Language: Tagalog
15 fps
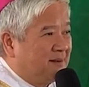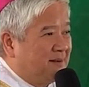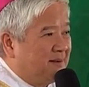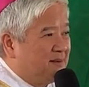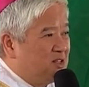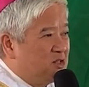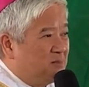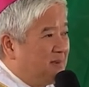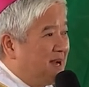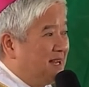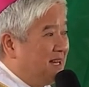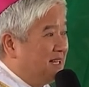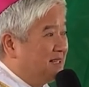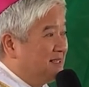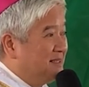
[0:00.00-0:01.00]

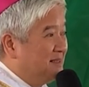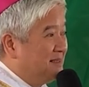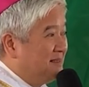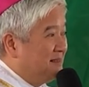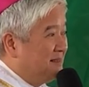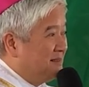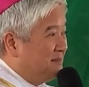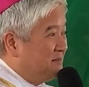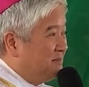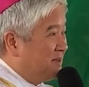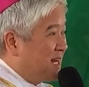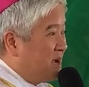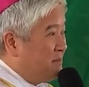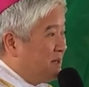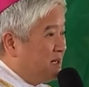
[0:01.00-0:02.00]
Subalit,
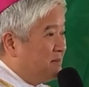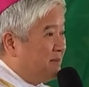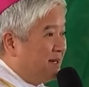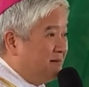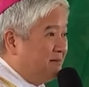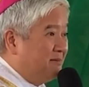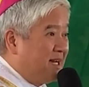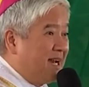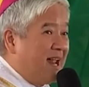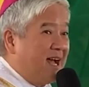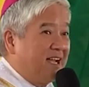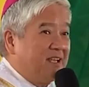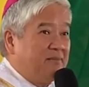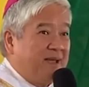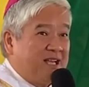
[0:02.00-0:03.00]
marami namang
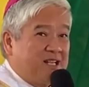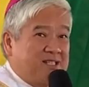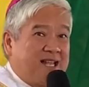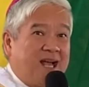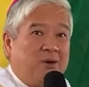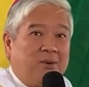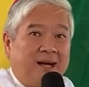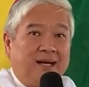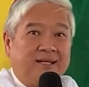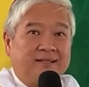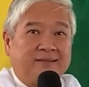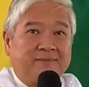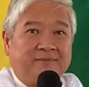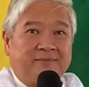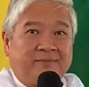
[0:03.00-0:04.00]
lalaking may asawa,
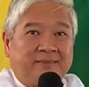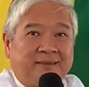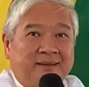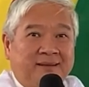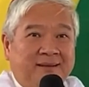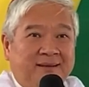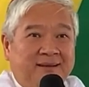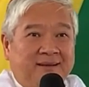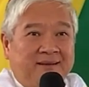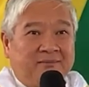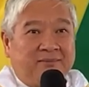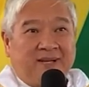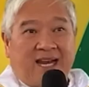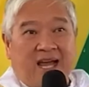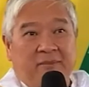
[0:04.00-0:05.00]

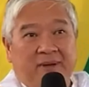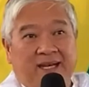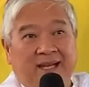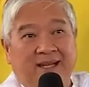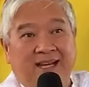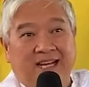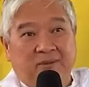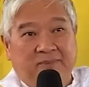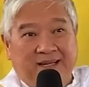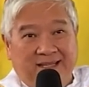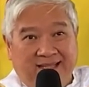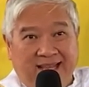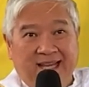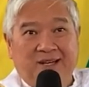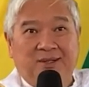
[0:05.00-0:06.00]
marami ring
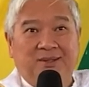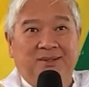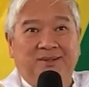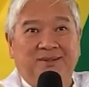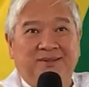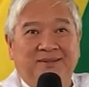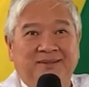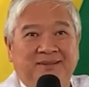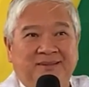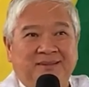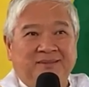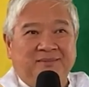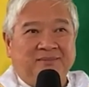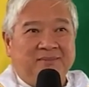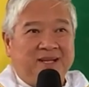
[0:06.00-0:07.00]
karpintero,
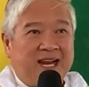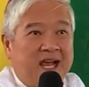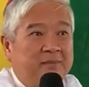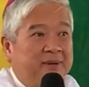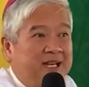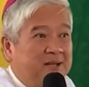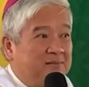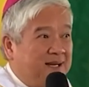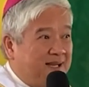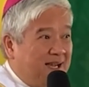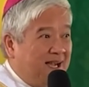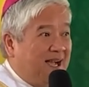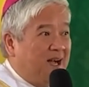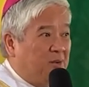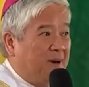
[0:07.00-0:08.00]
marami ring
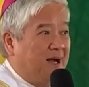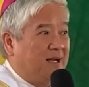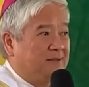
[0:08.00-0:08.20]
manggagawa.